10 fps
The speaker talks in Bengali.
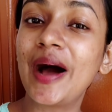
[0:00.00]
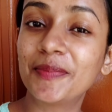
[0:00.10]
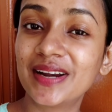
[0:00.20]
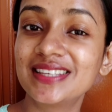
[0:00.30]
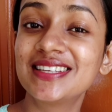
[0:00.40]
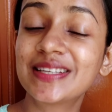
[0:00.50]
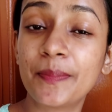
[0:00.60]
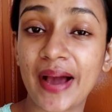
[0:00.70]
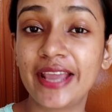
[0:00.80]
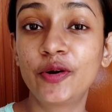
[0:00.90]
আপনারা জিনিসটা
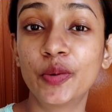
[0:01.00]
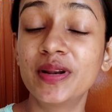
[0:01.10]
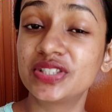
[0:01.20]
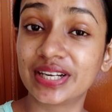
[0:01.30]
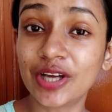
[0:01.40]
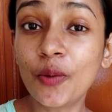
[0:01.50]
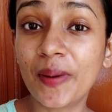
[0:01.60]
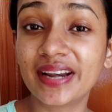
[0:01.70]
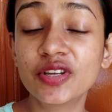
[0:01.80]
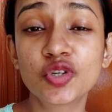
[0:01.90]
বাই করবেন সেটাও
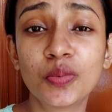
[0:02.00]
পারেন